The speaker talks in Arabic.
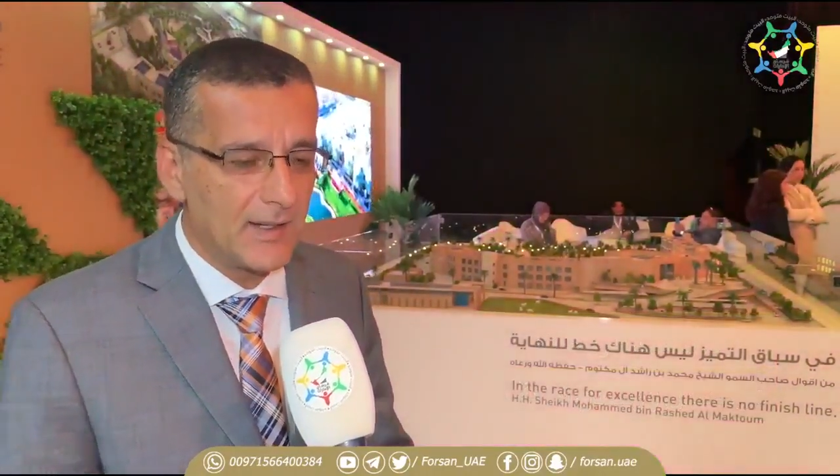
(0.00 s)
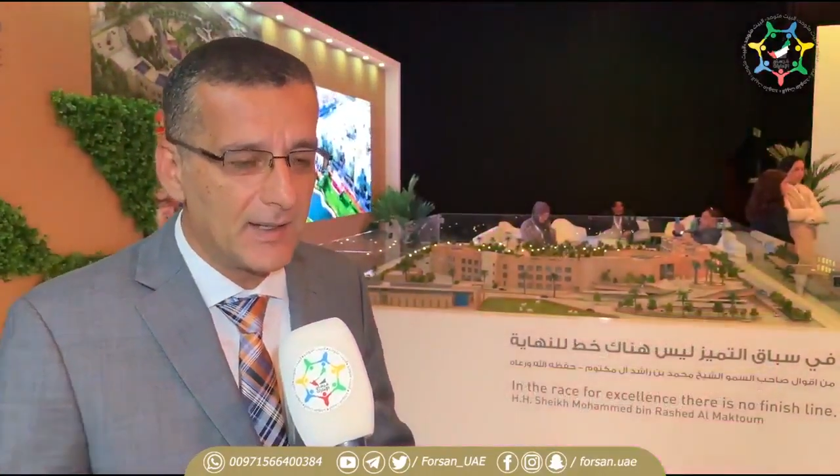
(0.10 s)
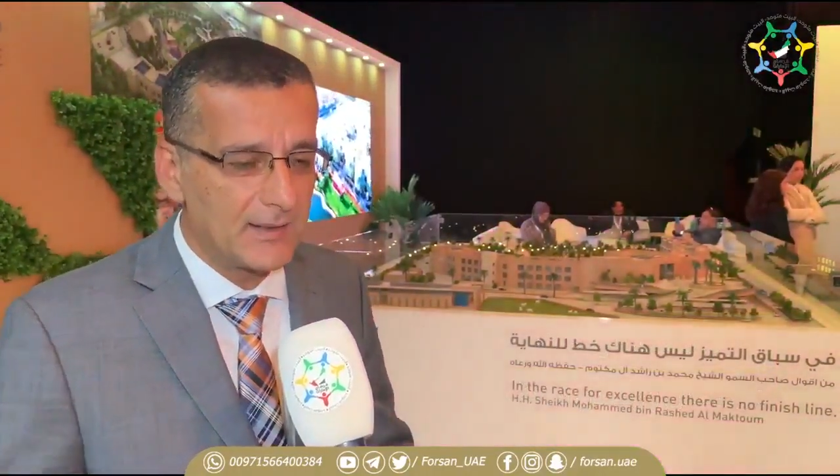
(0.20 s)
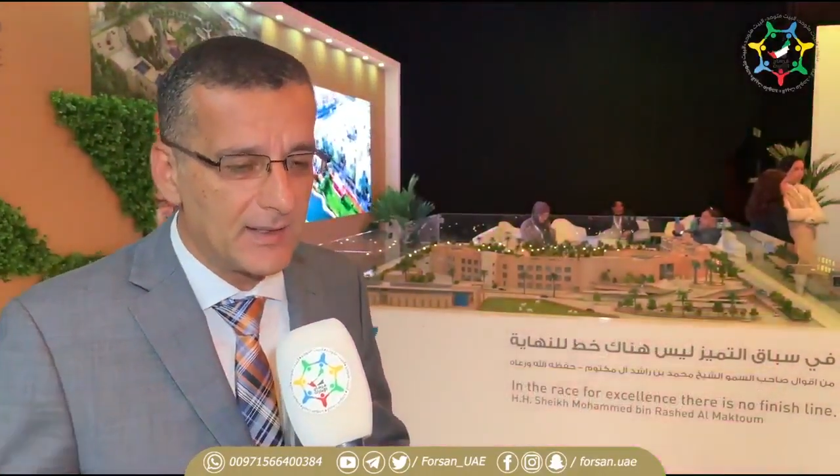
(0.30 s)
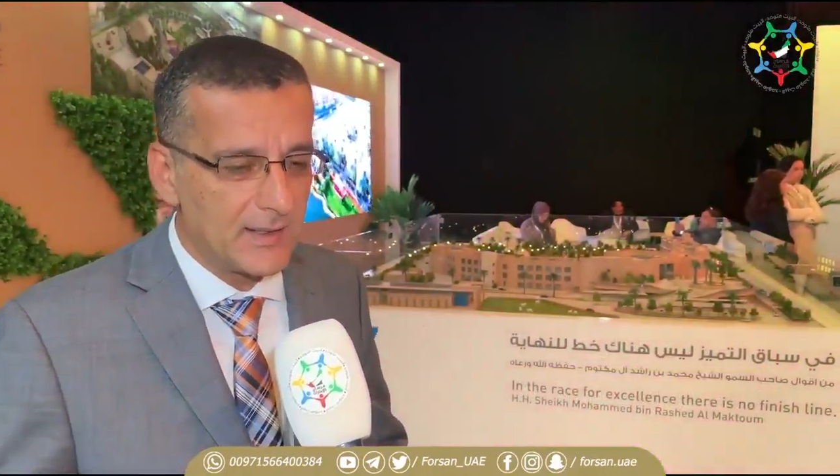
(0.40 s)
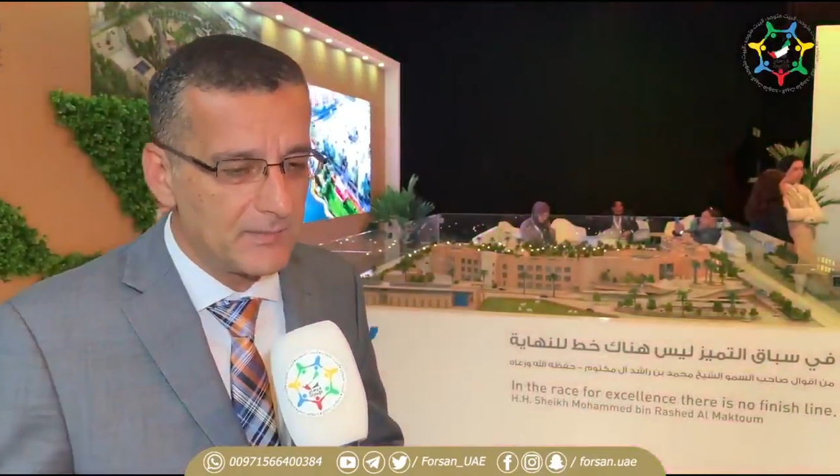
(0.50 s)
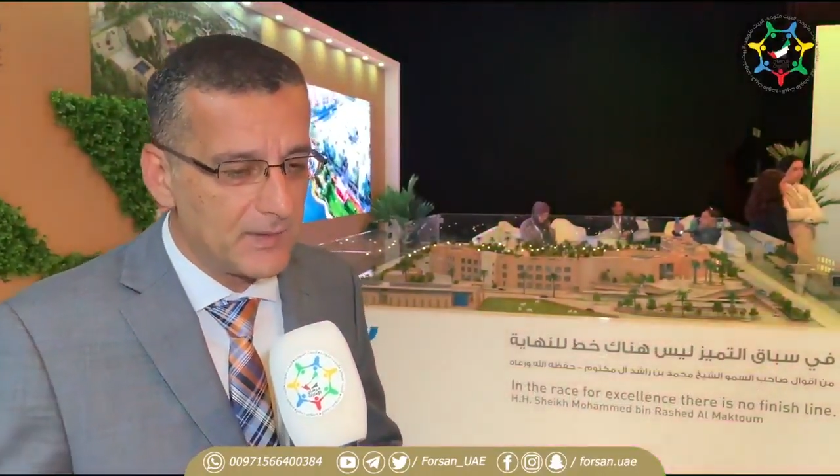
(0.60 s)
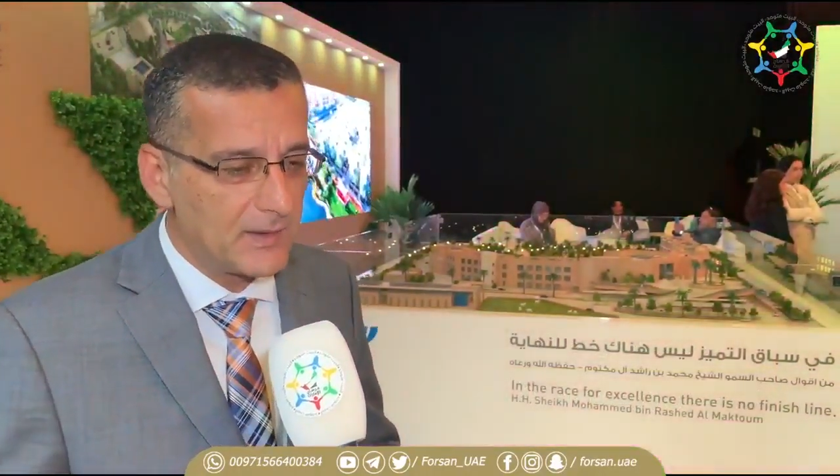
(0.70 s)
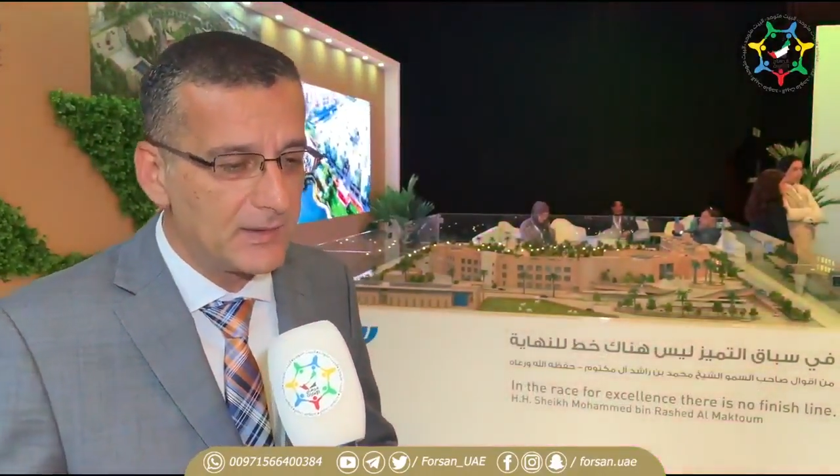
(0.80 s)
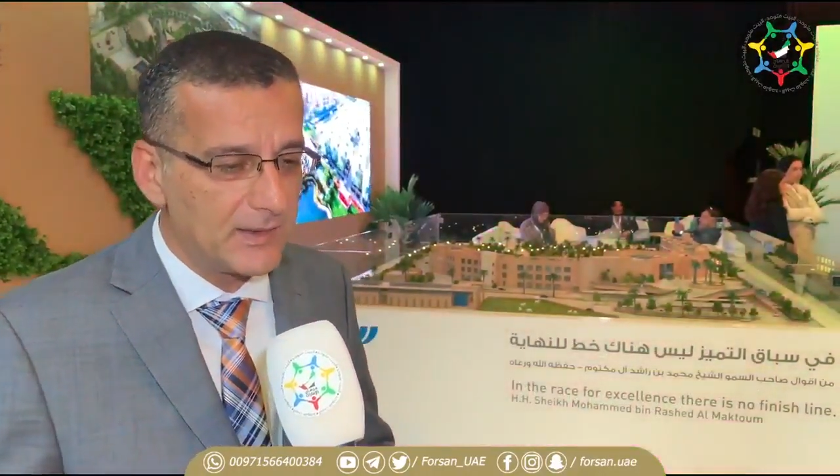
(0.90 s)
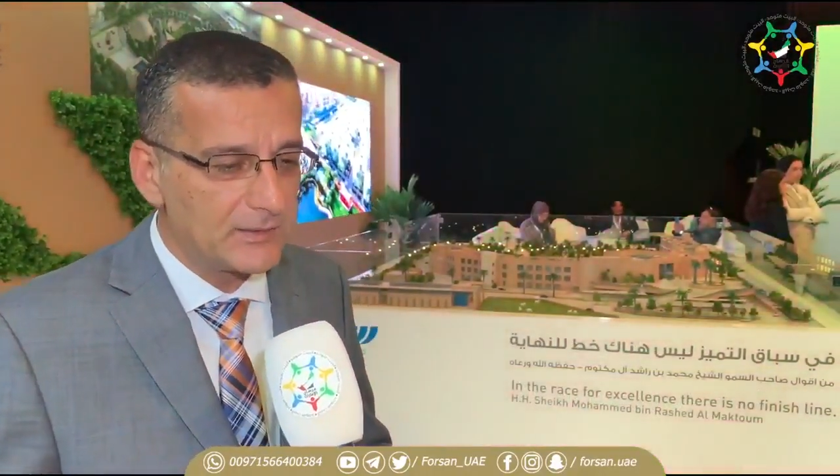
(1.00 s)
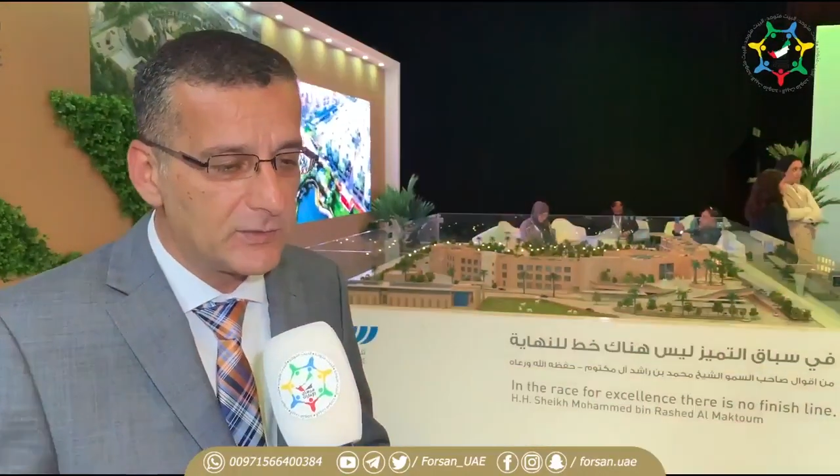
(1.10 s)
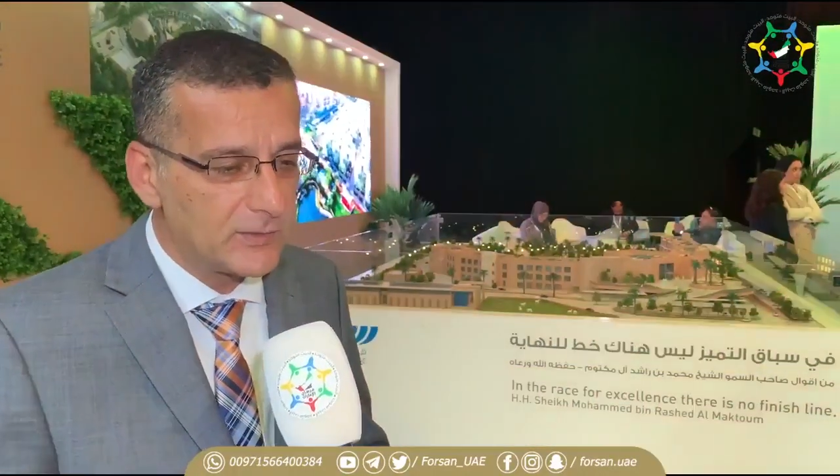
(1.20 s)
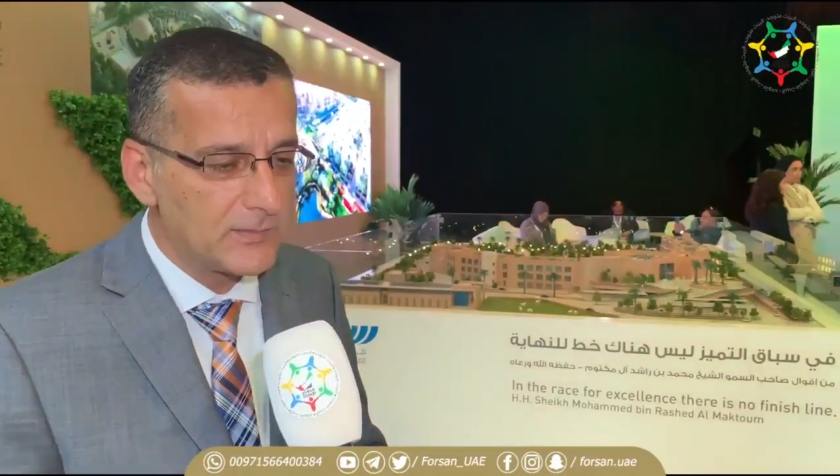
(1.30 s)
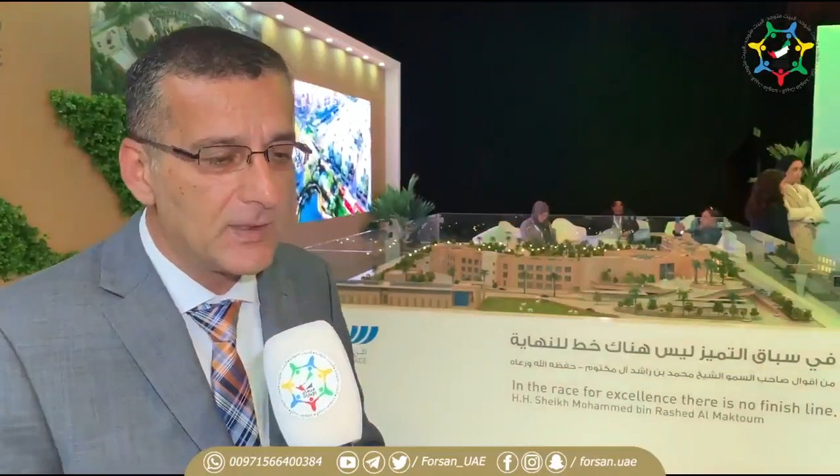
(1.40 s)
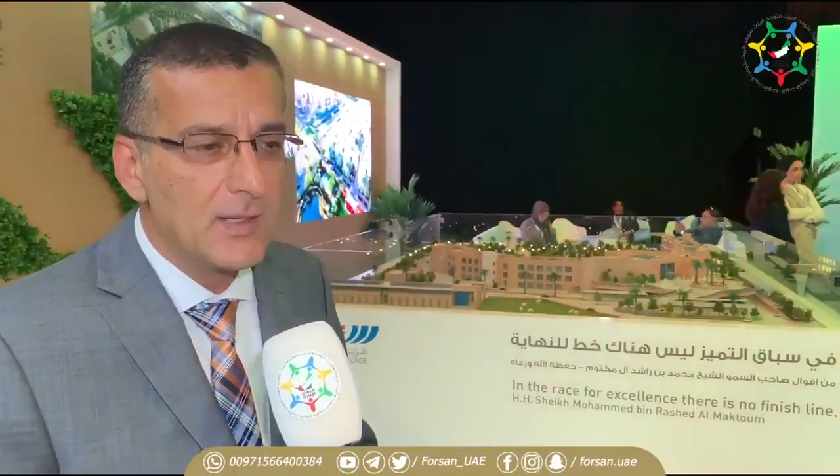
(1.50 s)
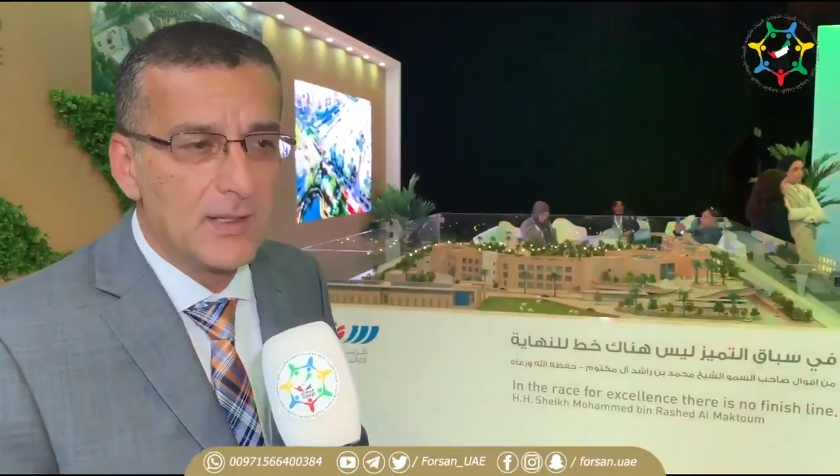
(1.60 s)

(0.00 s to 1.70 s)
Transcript: على اللي عندهم